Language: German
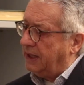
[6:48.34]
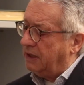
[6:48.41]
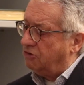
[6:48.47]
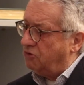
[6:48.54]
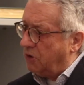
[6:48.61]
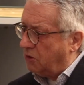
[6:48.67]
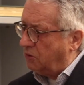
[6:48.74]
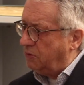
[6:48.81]
äh, einer
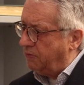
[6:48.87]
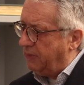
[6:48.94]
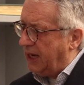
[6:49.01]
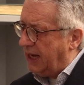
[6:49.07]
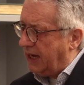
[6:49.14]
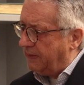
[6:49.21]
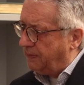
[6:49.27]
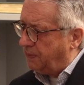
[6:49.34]

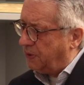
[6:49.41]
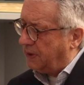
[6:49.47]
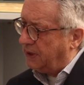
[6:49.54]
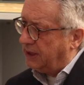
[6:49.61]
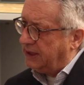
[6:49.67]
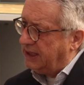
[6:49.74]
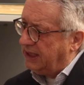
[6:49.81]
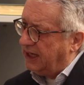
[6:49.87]
Roadmap
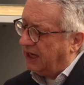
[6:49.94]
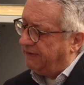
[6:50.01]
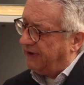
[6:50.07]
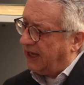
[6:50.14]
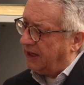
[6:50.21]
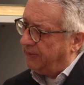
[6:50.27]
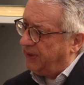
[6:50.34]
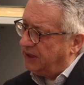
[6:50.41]
äh, die
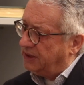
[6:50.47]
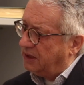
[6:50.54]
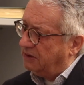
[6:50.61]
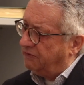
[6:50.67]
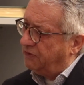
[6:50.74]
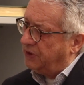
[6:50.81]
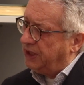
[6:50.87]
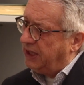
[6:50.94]

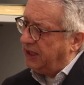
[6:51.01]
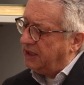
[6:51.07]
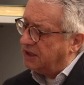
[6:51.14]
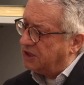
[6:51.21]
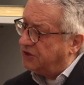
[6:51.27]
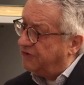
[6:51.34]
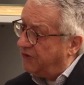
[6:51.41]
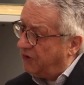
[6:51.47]
erarbeitet wurde in
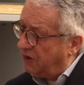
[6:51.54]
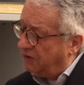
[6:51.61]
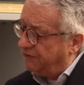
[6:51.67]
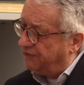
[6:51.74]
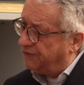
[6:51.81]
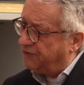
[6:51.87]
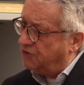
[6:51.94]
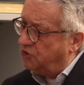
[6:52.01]

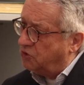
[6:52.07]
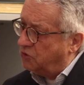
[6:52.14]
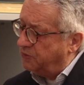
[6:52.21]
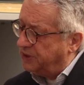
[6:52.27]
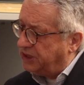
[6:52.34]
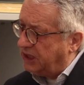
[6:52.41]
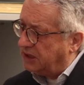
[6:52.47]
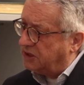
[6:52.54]
zwölf
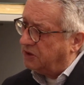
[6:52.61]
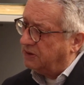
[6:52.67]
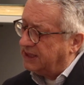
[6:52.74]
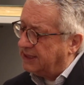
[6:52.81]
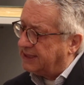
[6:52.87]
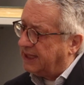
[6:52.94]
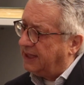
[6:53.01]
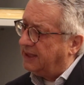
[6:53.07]
Zoom-Sitzungen
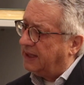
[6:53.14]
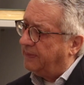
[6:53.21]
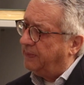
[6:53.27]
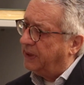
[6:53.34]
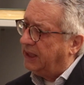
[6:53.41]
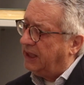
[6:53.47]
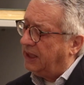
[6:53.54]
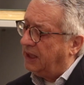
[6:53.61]
seit
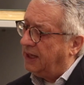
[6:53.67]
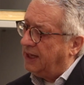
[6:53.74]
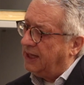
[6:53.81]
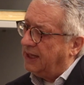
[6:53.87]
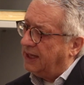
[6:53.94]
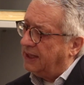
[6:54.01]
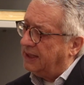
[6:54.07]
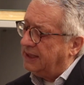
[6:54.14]
April
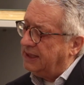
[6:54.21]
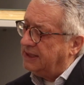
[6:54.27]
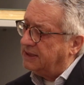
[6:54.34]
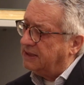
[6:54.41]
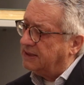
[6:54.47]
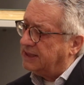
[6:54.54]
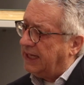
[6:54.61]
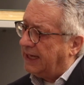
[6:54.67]
äh,
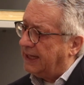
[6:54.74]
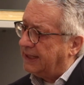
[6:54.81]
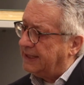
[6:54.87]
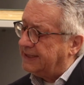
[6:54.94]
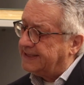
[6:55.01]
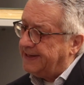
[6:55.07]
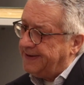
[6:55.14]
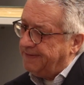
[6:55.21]
dieses
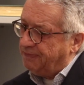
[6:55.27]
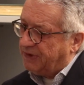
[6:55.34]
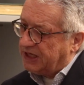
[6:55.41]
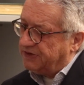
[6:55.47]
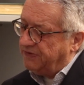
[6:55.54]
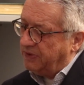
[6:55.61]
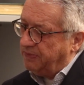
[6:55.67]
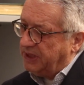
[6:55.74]
Jahres
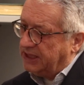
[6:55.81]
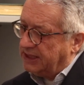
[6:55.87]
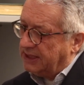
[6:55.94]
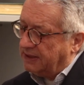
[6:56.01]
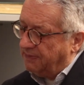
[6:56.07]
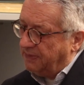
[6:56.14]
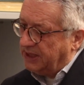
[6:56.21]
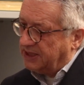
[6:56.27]
dass wir
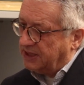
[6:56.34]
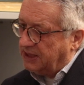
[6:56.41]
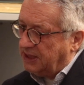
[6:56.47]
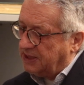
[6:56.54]
mit, mit